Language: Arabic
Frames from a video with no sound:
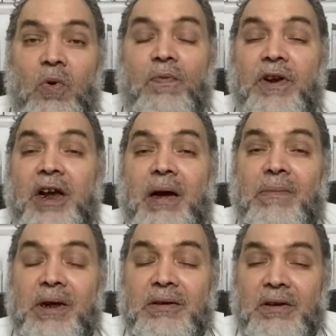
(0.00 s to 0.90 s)
وفي
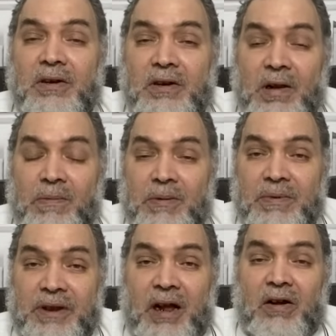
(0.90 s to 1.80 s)
كمان الرابط
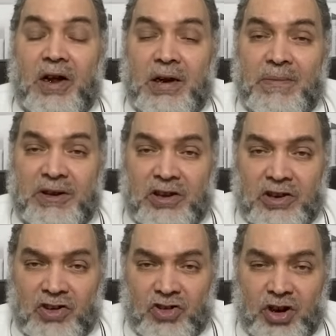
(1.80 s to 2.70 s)
بتاع قائمة
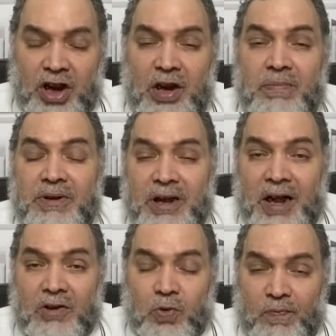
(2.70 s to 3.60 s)
التشغيل
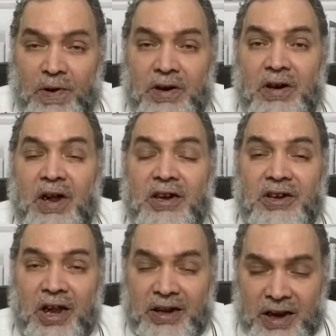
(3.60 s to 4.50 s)
بتاع طوفان
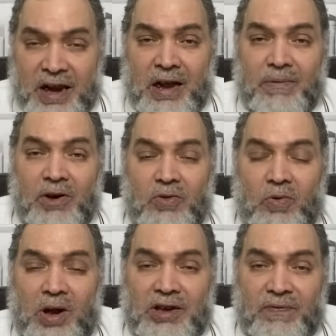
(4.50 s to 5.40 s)
الاقصى هتلاقيها
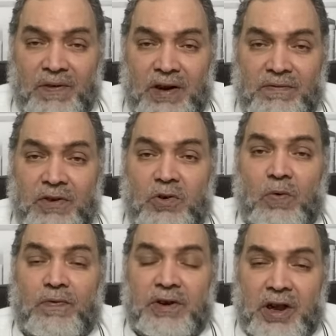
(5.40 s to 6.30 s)
برضو اسفل
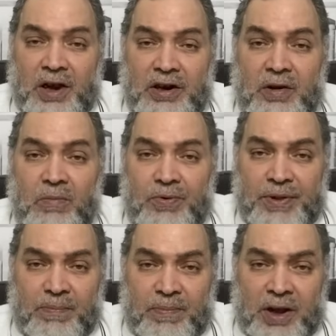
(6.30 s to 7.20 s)
الفيديو في تعليق
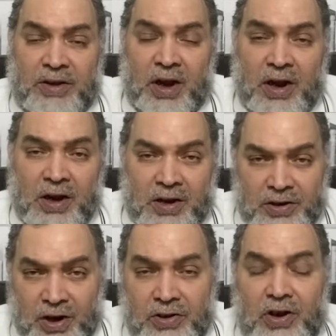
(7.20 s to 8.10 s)
مثبت
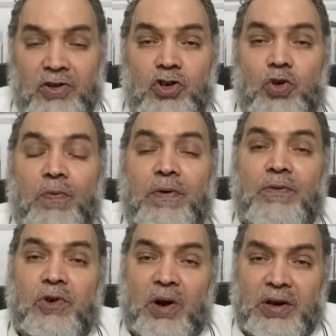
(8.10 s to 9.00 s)
تقدر تشوف
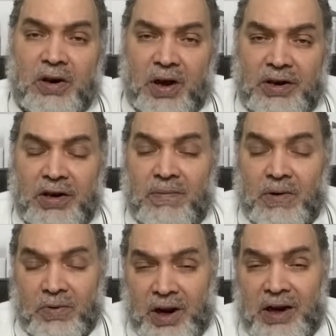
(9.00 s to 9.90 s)
الفيديوهات
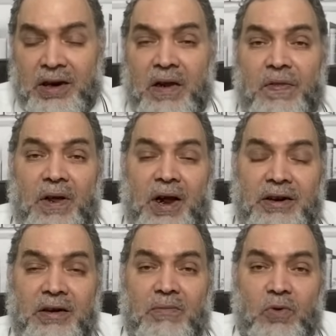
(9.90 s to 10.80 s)
القديمة والحديثة
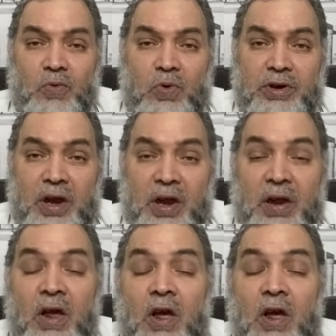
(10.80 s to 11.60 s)
عن الموضوع ده